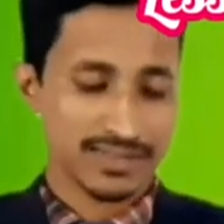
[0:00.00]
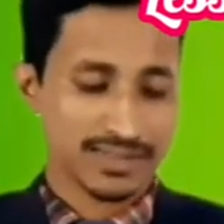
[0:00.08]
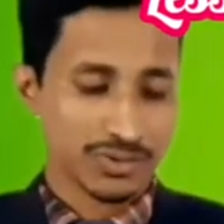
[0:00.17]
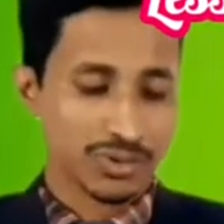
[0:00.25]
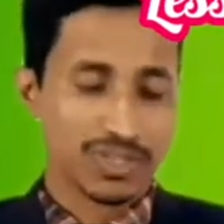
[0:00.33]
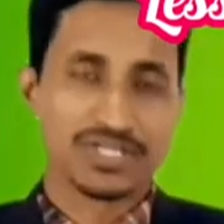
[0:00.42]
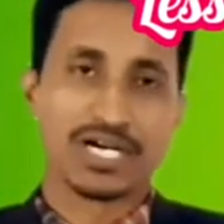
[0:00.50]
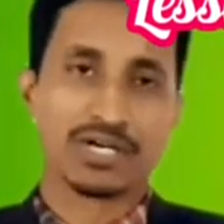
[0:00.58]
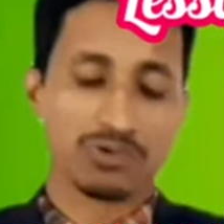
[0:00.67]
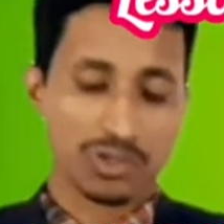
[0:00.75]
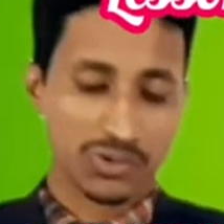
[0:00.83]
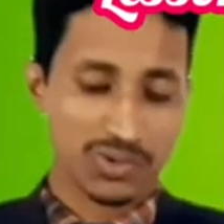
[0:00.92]
তোমরা জানো
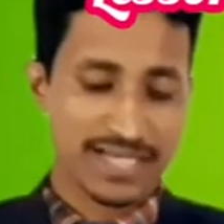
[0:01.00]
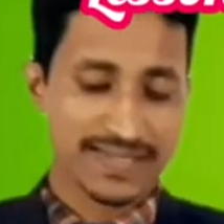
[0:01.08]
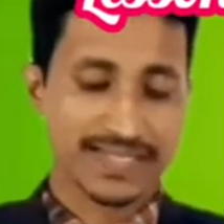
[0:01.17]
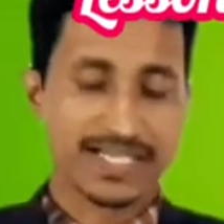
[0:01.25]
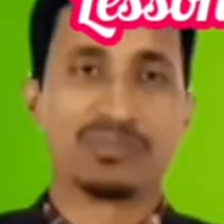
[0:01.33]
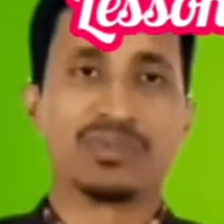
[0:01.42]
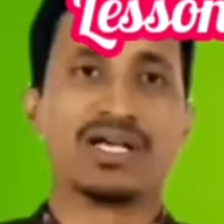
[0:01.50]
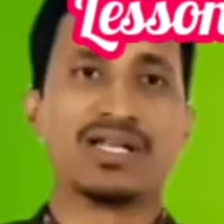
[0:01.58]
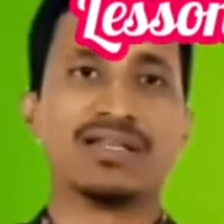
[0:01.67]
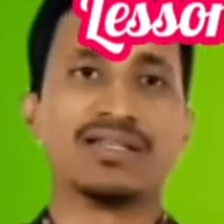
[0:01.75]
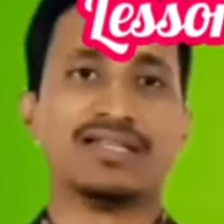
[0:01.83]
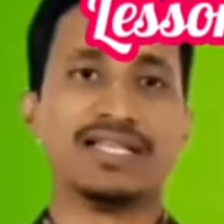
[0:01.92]
গত ক্লাসে আমরা
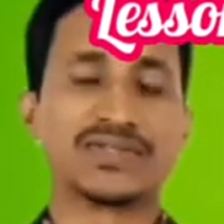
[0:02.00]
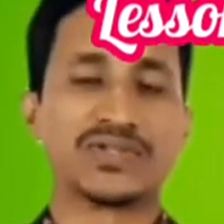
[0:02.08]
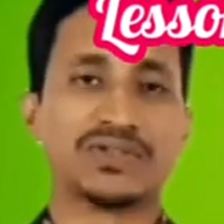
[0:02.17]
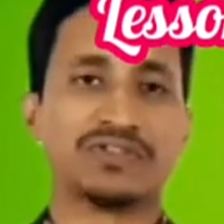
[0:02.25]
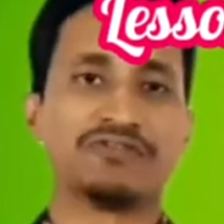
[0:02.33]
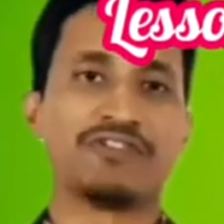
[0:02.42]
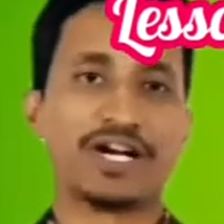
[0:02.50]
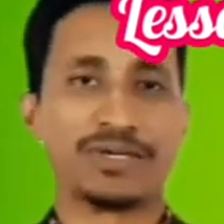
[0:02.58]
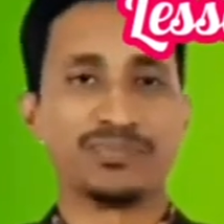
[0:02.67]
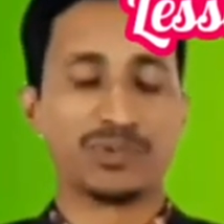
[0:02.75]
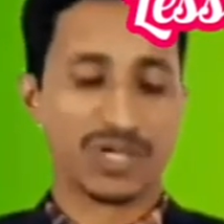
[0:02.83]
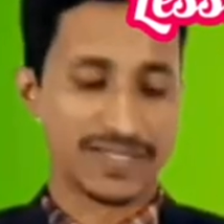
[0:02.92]
লেসন ফাইভ
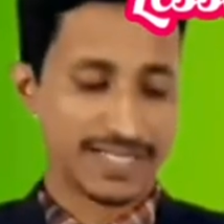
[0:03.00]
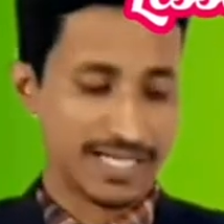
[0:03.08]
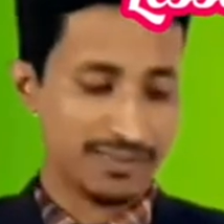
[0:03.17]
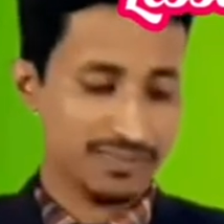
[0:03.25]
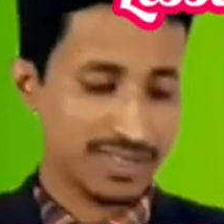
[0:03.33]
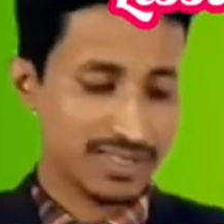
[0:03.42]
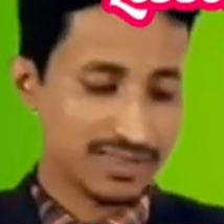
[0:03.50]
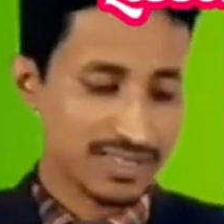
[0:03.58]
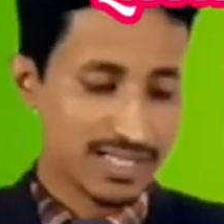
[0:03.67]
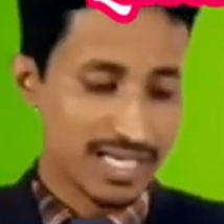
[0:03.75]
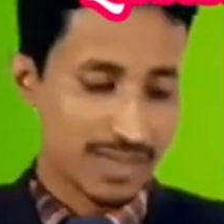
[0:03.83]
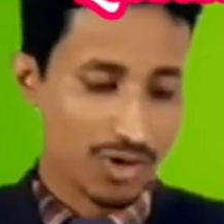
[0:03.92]
পড়েছিলাম
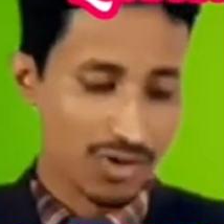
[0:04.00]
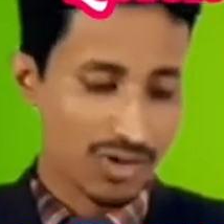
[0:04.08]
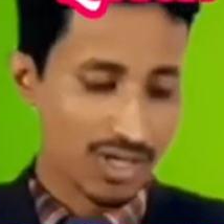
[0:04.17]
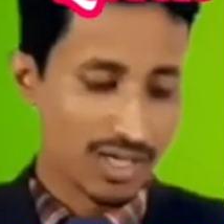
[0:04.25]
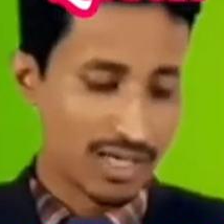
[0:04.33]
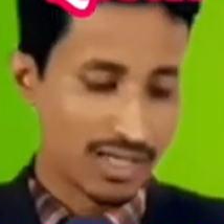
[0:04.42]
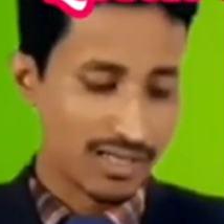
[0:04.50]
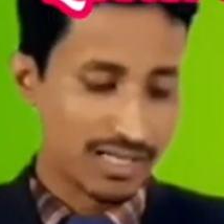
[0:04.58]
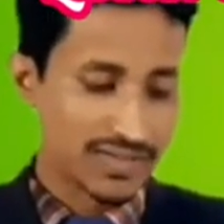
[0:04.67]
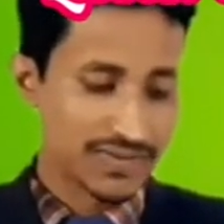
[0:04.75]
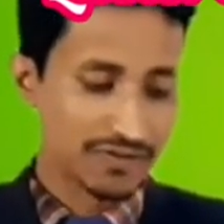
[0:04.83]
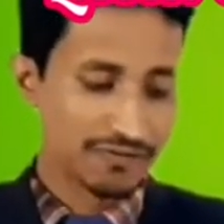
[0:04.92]
এবং
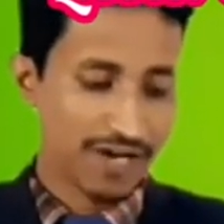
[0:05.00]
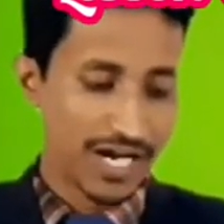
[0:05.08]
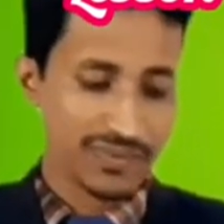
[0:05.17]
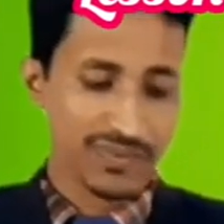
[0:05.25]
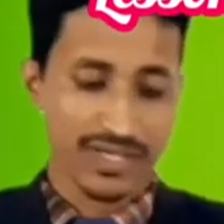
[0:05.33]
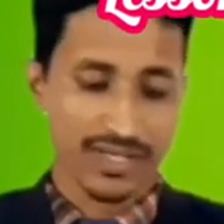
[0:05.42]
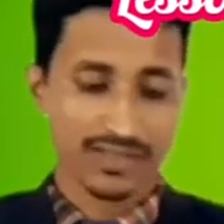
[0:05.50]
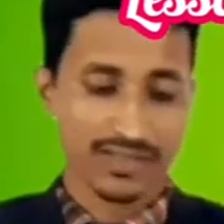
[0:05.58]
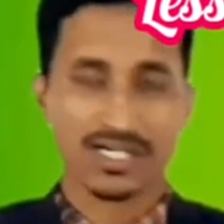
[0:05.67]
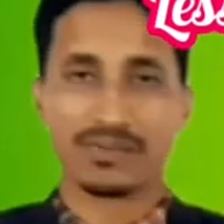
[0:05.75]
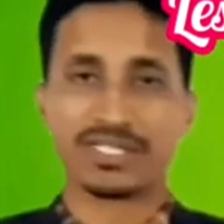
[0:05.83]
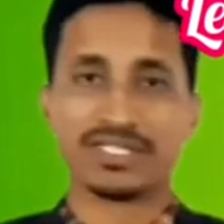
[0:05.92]
লেসন ফাইভে
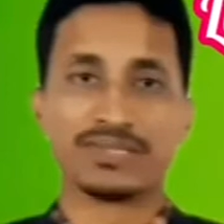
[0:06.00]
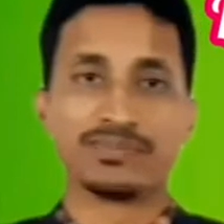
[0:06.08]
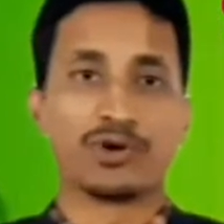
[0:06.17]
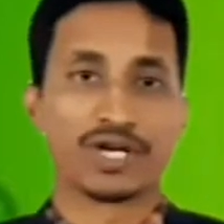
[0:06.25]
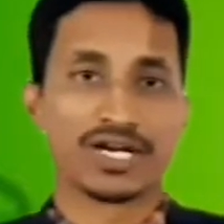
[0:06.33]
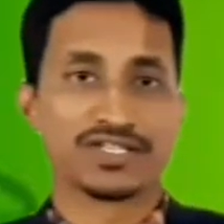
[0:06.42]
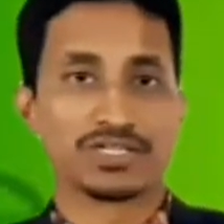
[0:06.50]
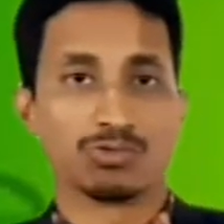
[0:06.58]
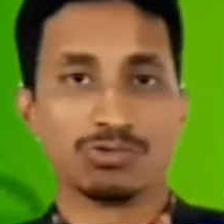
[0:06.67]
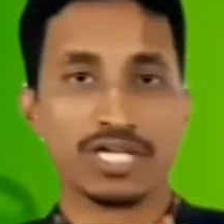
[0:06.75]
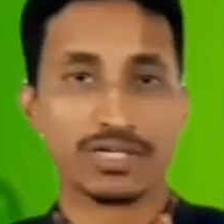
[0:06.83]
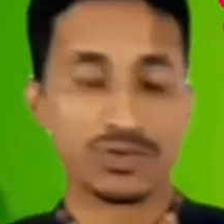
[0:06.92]
আমাদের পড়ার যে
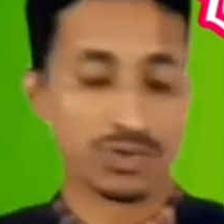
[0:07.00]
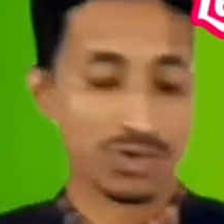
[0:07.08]
উল্লেখযোগ্য